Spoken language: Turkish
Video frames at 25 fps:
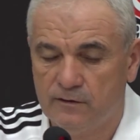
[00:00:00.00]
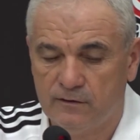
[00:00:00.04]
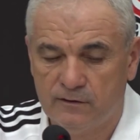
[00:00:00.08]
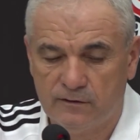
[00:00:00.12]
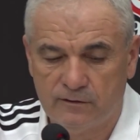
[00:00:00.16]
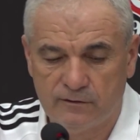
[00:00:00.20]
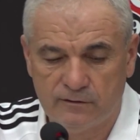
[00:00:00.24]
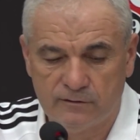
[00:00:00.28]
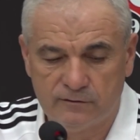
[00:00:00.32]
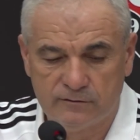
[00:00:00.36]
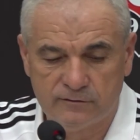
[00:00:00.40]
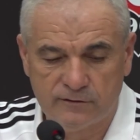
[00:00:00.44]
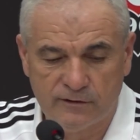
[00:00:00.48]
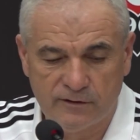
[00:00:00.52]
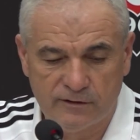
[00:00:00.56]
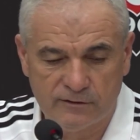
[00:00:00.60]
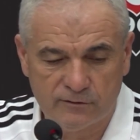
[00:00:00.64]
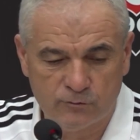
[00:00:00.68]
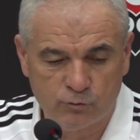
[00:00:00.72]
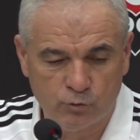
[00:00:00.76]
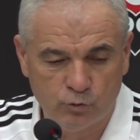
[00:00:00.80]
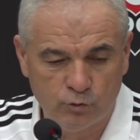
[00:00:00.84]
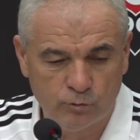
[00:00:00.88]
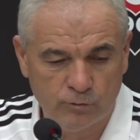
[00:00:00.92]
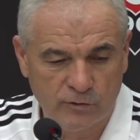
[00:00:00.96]
e, ne
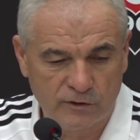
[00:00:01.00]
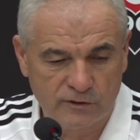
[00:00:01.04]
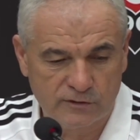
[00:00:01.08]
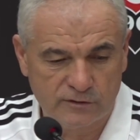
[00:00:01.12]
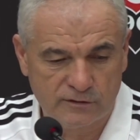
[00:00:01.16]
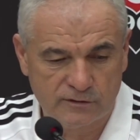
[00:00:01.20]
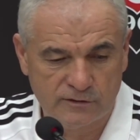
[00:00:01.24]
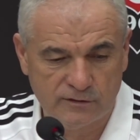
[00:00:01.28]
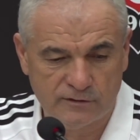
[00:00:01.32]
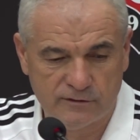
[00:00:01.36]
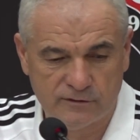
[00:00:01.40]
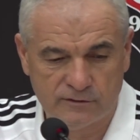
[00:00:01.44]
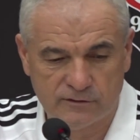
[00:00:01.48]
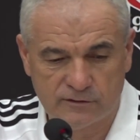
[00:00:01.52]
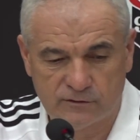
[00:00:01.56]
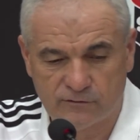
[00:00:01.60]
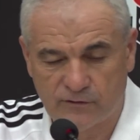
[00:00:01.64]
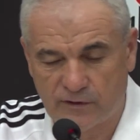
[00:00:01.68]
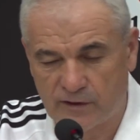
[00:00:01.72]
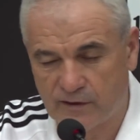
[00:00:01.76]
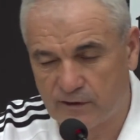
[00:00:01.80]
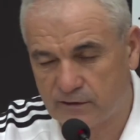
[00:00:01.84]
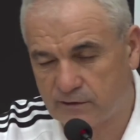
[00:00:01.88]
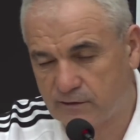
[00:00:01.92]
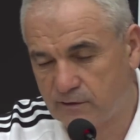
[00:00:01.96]
duymak istediğiniz
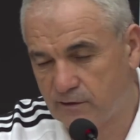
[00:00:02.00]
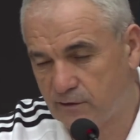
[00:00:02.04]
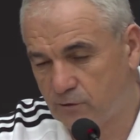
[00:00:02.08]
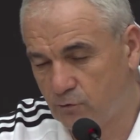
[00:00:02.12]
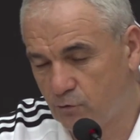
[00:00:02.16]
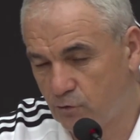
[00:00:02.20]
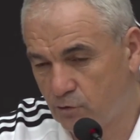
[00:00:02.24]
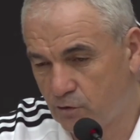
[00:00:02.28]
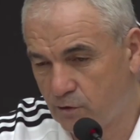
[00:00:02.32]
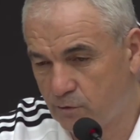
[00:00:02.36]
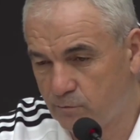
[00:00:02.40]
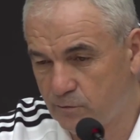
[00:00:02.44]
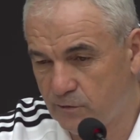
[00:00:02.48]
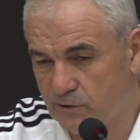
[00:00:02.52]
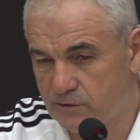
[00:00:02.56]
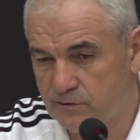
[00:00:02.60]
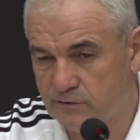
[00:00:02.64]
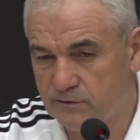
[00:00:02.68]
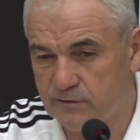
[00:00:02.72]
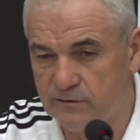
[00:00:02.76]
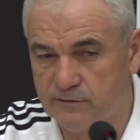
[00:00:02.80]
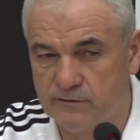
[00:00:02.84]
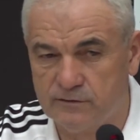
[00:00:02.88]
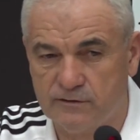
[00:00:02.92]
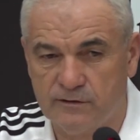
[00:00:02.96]
veyahut da bir öğrenmek
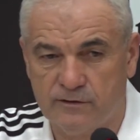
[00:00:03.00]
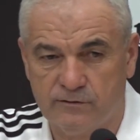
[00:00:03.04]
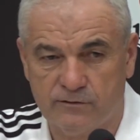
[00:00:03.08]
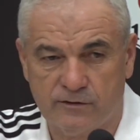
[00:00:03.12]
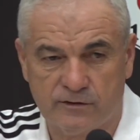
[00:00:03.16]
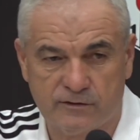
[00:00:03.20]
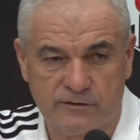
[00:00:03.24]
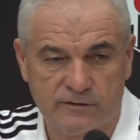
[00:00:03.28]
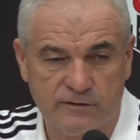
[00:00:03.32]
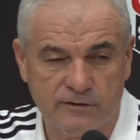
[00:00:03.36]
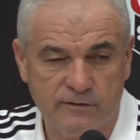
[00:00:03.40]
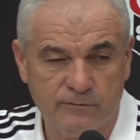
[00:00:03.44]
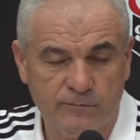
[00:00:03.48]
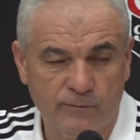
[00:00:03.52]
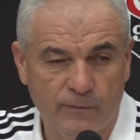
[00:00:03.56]
istediğiniz ne varsa